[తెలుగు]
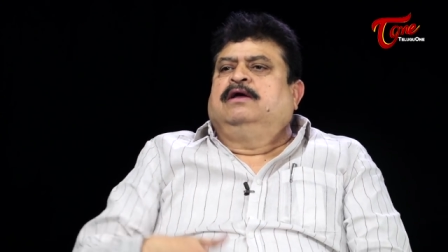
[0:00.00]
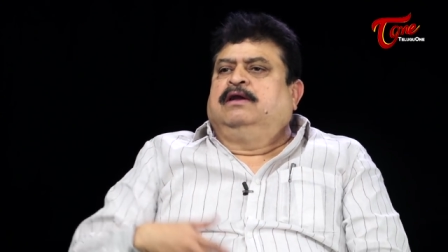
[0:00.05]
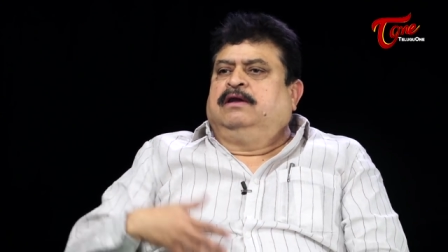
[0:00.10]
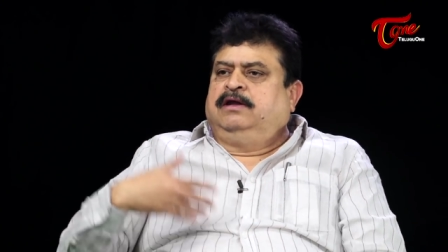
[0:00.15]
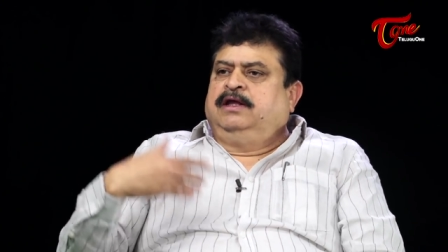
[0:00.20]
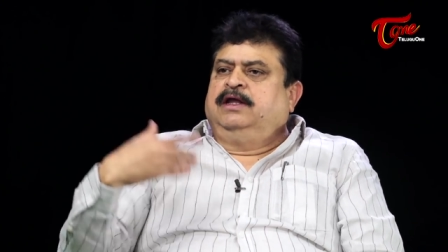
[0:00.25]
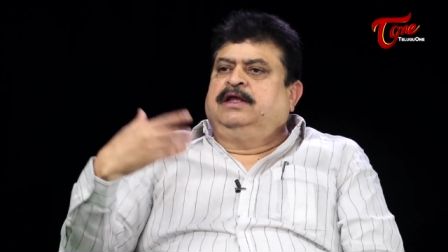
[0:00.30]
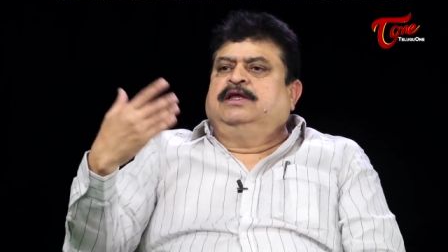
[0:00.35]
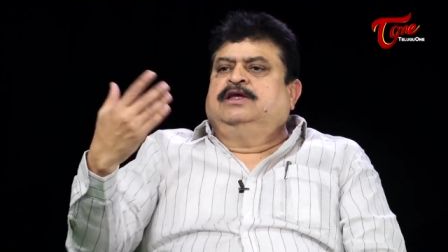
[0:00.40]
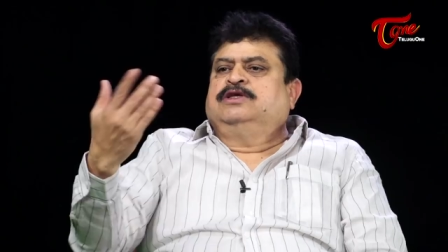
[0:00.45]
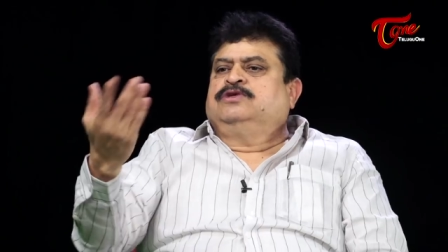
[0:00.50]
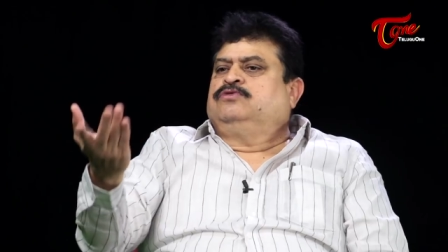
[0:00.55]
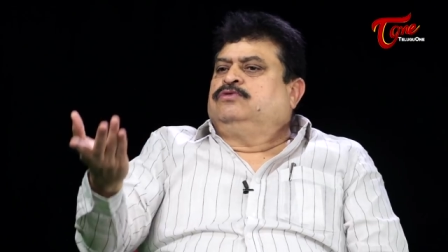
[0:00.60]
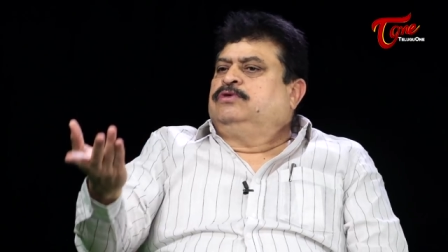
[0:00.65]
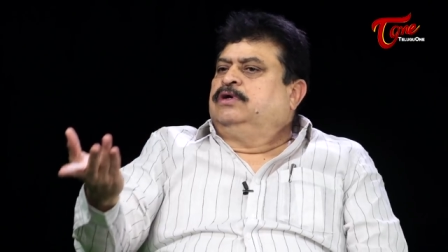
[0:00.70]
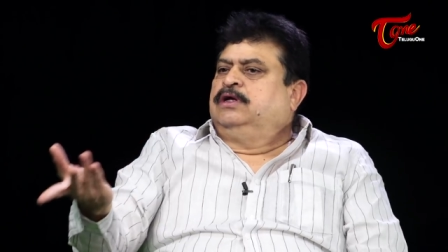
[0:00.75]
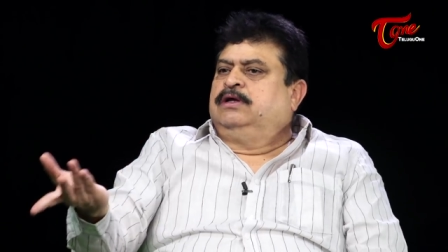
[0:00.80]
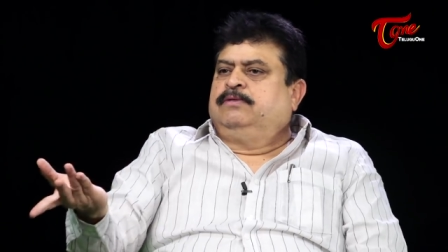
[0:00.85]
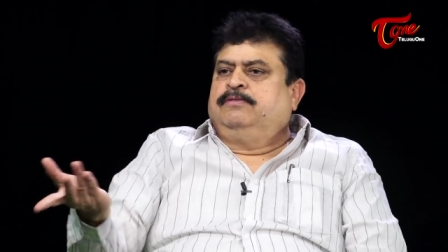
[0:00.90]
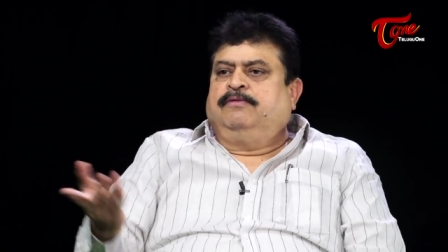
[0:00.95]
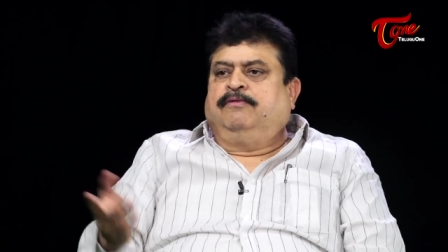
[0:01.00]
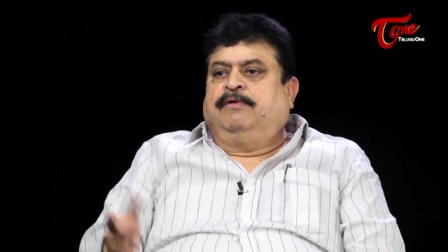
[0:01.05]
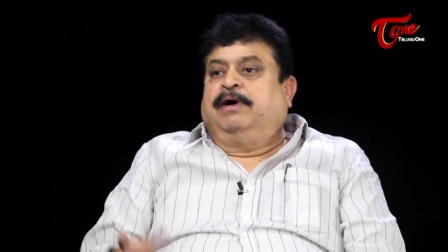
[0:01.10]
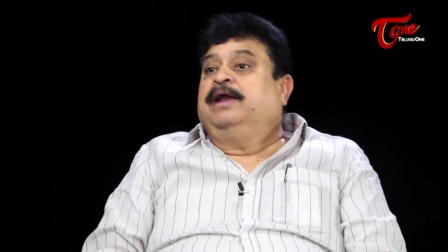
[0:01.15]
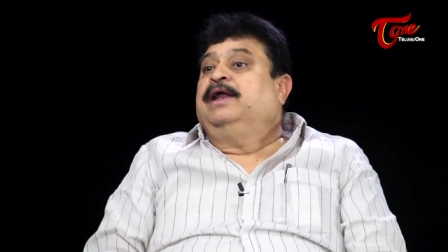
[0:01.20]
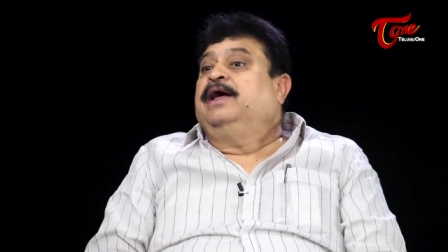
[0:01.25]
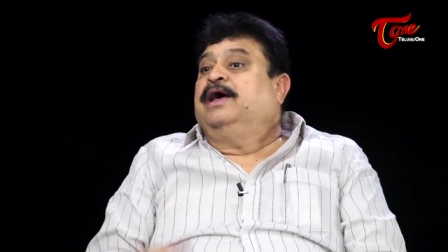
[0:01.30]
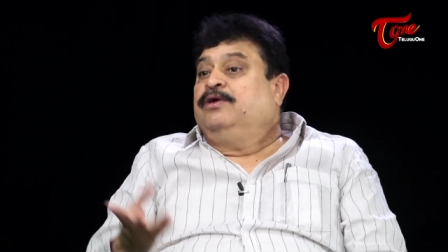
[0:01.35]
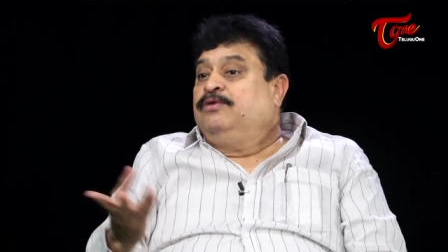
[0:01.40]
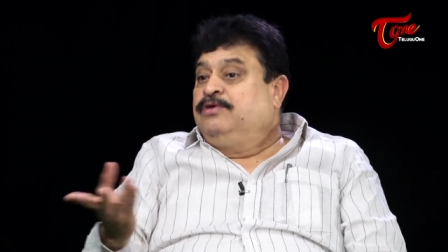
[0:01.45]
నేనే చేసుకుంటాను చెప్పి
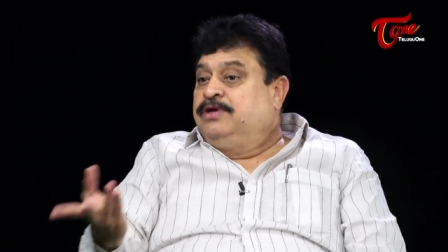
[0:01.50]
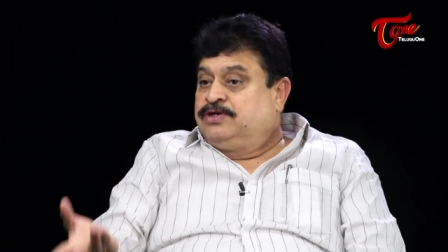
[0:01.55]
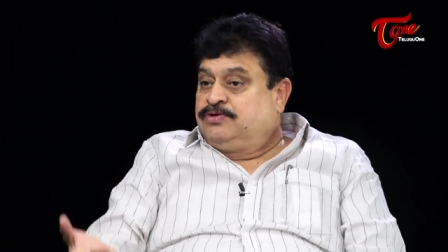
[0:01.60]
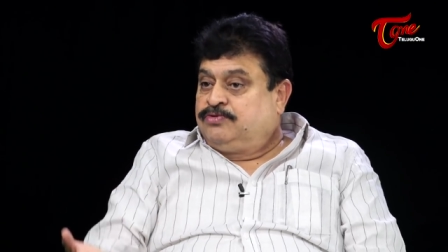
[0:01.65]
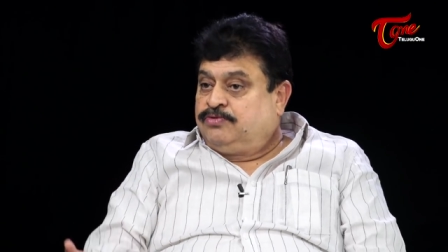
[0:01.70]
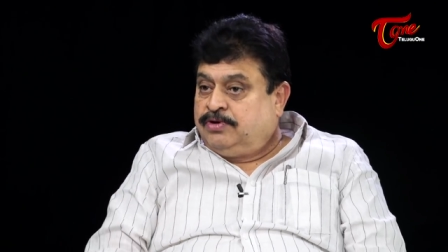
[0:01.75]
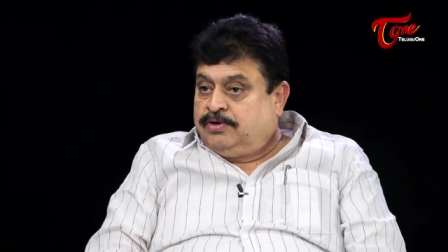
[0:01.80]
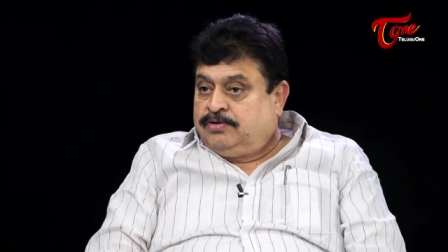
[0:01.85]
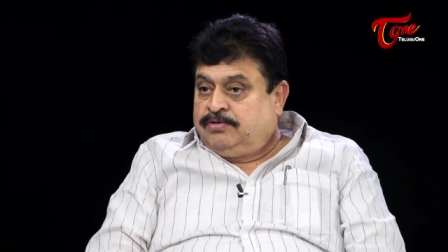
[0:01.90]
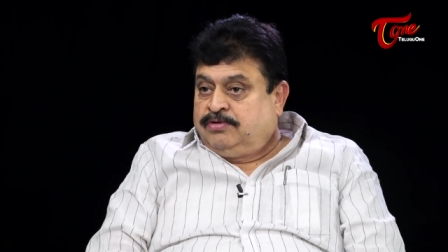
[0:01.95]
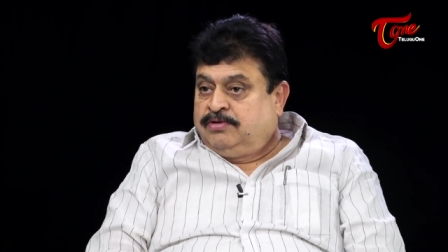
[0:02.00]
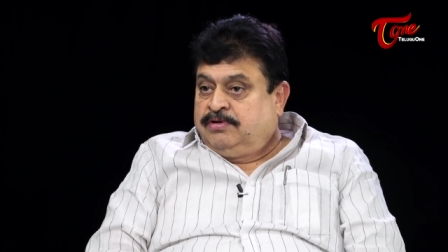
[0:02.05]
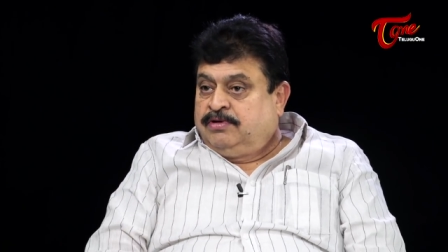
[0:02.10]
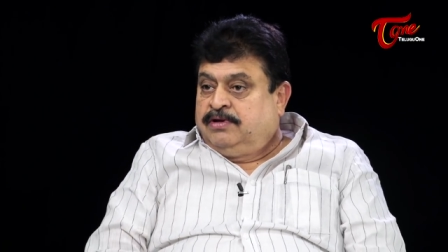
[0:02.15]
వారే ఆర్గ్యూ చేసుకున్నాను